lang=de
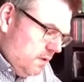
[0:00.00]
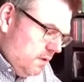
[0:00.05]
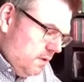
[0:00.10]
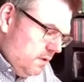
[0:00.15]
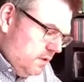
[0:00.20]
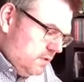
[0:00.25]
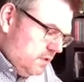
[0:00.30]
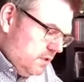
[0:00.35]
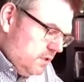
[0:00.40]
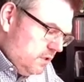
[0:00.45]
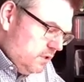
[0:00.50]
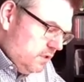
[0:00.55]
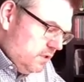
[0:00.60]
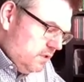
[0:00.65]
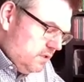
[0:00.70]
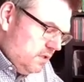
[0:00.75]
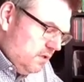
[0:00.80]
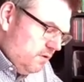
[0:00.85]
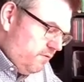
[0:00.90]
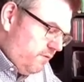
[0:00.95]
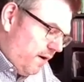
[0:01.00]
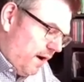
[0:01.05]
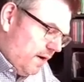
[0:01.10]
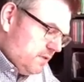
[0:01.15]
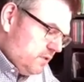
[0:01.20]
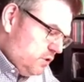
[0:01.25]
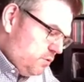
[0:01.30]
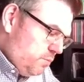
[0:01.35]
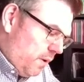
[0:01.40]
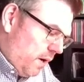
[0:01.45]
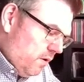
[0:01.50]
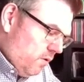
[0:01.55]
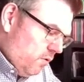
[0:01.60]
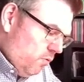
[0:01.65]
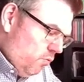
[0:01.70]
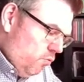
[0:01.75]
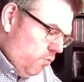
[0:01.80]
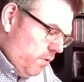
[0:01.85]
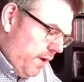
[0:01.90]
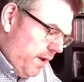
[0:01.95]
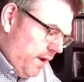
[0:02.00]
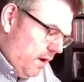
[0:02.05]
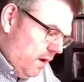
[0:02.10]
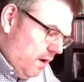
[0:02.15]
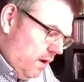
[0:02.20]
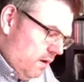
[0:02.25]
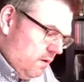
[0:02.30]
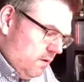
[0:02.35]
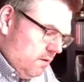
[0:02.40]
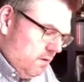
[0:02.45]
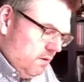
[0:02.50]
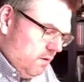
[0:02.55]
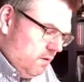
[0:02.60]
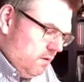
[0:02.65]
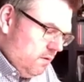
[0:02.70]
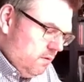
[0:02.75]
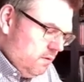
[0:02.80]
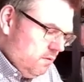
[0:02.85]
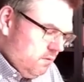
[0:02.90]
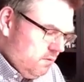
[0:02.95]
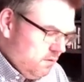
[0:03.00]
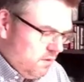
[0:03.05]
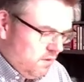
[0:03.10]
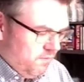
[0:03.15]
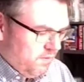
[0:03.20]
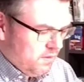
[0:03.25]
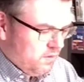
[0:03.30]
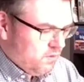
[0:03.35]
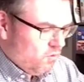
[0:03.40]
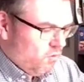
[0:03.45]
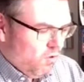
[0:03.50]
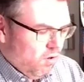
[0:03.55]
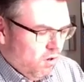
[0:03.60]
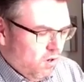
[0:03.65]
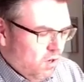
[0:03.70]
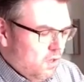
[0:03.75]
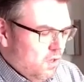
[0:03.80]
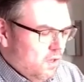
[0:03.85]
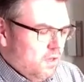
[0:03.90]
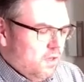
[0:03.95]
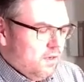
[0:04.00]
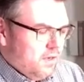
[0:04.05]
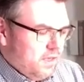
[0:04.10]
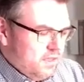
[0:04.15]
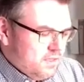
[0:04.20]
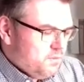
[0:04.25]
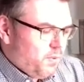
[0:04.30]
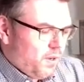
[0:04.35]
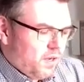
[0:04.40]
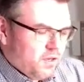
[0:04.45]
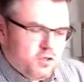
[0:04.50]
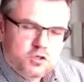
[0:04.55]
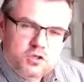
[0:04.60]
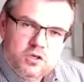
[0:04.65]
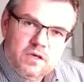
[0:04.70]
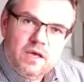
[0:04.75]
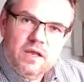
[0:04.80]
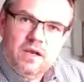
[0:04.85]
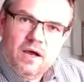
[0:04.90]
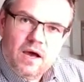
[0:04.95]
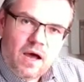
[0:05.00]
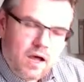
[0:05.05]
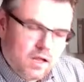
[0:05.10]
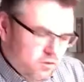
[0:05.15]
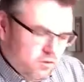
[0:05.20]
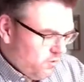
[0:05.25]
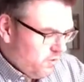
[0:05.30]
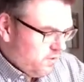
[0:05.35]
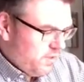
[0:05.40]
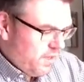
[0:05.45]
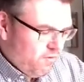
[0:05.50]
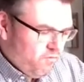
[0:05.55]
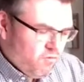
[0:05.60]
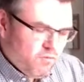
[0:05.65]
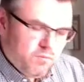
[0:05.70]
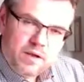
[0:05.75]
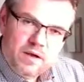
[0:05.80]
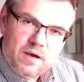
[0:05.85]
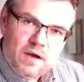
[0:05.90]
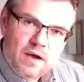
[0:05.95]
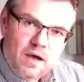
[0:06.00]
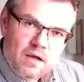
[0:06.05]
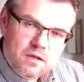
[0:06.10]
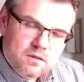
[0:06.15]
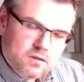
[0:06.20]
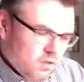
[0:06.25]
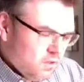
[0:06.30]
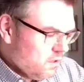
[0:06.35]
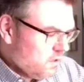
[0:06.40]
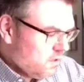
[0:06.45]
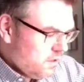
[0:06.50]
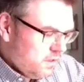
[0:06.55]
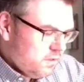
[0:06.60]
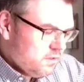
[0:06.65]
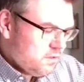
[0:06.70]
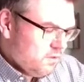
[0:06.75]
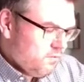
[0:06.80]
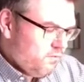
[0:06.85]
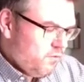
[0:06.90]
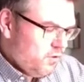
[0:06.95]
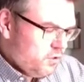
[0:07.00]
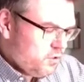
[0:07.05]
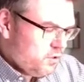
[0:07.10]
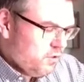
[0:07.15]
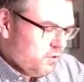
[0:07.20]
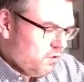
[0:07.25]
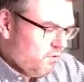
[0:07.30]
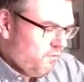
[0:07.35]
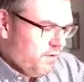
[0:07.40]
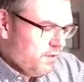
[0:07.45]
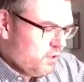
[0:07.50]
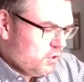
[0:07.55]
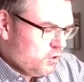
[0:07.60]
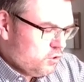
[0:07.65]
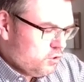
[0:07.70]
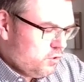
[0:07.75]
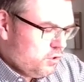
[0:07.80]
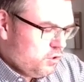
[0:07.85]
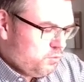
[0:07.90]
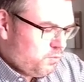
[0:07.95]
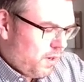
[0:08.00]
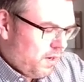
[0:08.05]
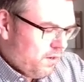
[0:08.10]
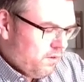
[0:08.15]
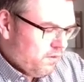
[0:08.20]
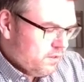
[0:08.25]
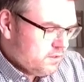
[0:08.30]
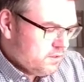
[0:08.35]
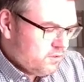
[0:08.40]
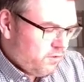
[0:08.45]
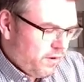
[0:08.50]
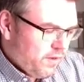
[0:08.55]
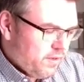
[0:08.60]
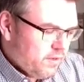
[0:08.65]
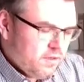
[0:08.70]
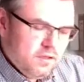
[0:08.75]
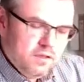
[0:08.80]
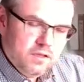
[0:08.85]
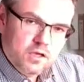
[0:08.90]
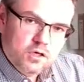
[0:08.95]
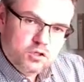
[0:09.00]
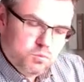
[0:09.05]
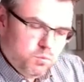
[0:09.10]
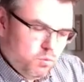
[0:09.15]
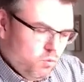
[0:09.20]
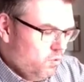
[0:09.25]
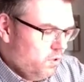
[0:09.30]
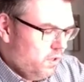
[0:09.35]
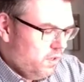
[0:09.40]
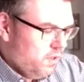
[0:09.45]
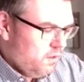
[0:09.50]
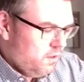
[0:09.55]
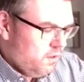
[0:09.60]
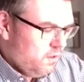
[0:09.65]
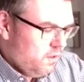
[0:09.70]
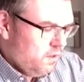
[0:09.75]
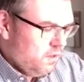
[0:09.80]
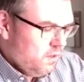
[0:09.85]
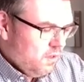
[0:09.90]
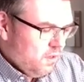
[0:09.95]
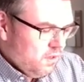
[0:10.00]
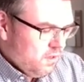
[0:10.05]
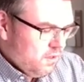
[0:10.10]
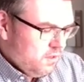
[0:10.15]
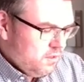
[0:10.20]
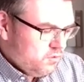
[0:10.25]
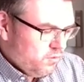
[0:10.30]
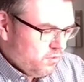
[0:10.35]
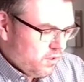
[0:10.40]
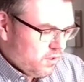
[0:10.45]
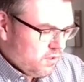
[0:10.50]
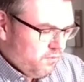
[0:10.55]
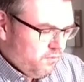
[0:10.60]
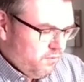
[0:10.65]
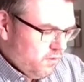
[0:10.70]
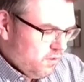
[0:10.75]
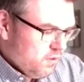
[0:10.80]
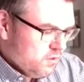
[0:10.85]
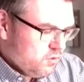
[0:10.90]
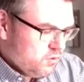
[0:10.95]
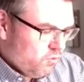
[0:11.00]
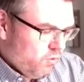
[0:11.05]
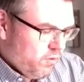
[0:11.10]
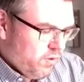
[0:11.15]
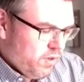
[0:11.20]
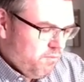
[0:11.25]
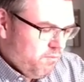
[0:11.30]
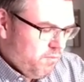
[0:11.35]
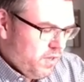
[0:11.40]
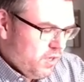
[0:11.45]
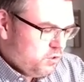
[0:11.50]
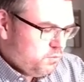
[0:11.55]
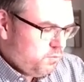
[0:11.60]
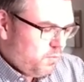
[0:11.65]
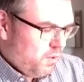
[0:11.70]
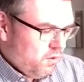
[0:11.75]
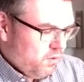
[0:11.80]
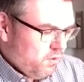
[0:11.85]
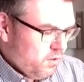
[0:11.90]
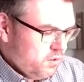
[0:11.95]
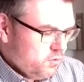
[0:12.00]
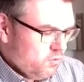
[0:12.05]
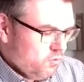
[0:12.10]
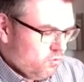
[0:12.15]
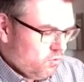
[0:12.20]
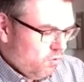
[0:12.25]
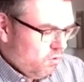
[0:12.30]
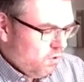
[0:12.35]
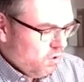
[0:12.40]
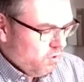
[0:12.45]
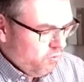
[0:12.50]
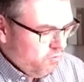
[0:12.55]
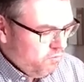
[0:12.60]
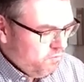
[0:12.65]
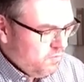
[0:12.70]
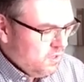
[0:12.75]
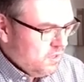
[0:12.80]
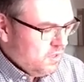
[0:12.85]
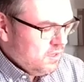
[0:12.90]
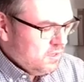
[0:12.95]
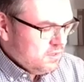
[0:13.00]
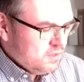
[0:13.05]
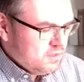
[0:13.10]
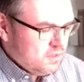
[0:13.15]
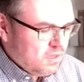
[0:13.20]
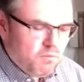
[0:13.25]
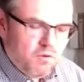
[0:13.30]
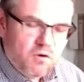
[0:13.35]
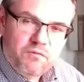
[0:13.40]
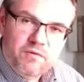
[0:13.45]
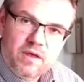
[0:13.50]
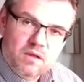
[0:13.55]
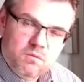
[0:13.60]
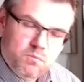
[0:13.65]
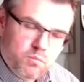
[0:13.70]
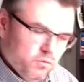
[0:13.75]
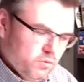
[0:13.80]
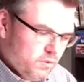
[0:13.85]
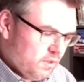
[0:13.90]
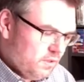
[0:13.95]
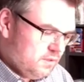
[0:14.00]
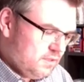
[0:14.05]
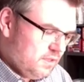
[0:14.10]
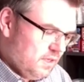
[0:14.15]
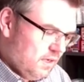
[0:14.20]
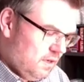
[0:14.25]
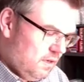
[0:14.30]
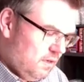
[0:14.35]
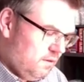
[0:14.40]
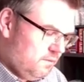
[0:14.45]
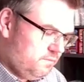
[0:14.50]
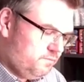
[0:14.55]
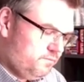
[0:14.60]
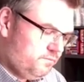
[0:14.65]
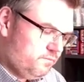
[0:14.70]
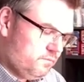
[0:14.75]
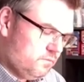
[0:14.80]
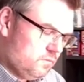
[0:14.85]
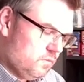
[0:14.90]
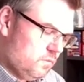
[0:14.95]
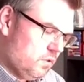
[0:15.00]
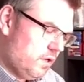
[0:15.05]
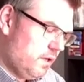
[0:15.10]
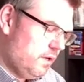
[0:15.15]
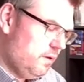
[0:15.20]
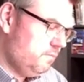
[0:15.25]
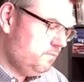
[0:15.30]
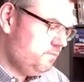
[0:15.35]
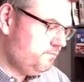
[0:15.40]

ist die, ist die Phasenspannung UL. Ja? Die wird da, das ist praktisch der Generator, Teil vom Generator, könnt ihr euch vorstellen, da wird die Spannung erzeugt in der Spule. Ja? Die sorgt dafür, dass da eben mehr Spannung ist und da rüben sind wir auf Erdpotenzial. Okay?